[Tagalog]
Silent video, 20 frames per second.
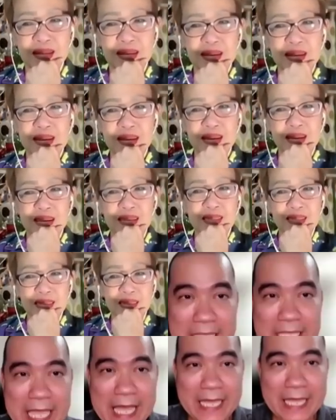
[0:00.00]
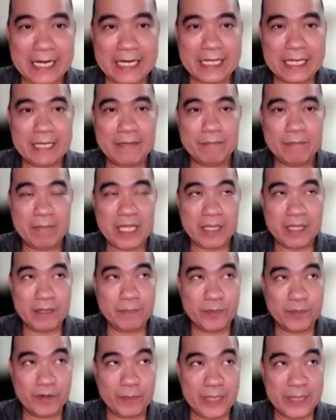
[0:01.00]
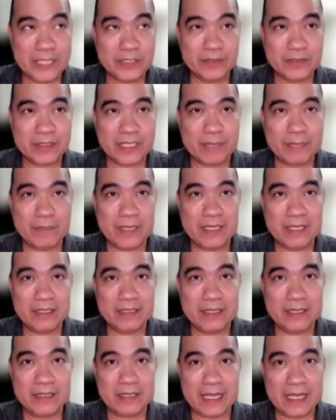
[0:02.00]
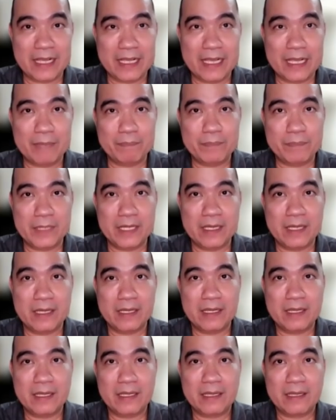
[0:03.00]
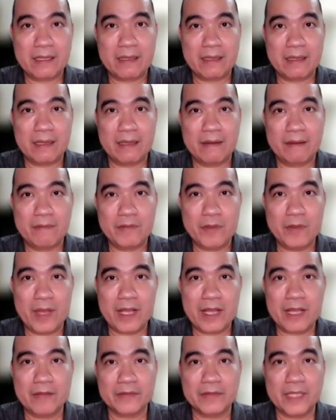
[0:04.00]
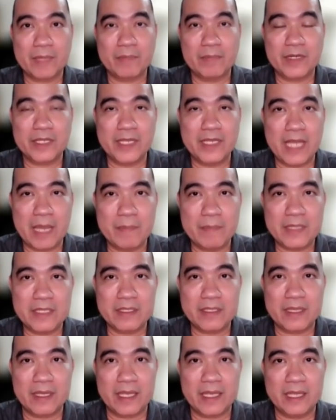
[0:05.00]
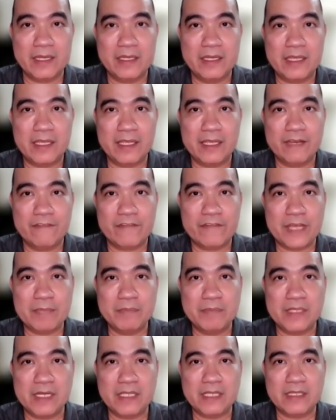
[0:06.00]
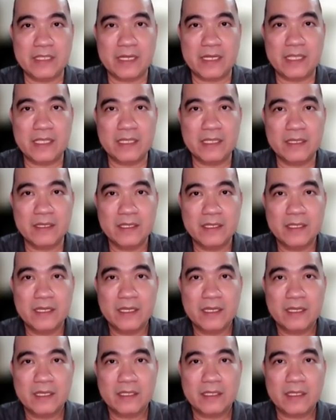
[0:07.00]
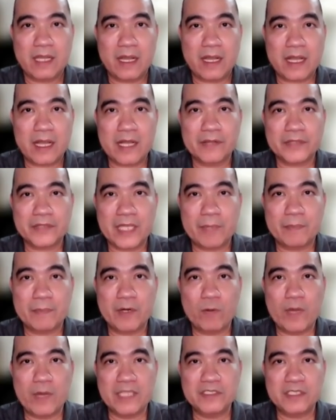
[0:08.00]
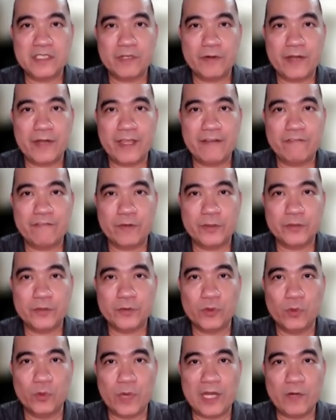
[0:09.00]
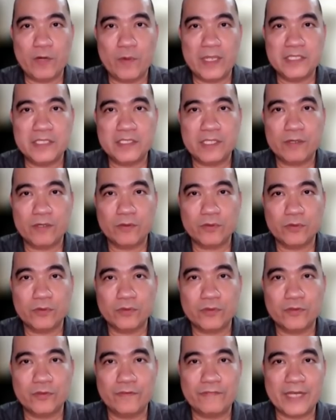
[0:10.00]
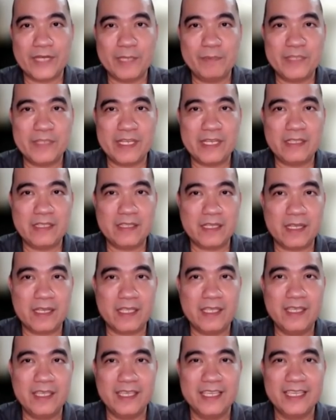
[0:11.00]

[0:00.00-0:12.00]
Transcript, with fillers: So And ang then? nangyari, may information kaming natanggap na uh, yung account number ginamit niya ending in 533. Ang account number 1094211022533.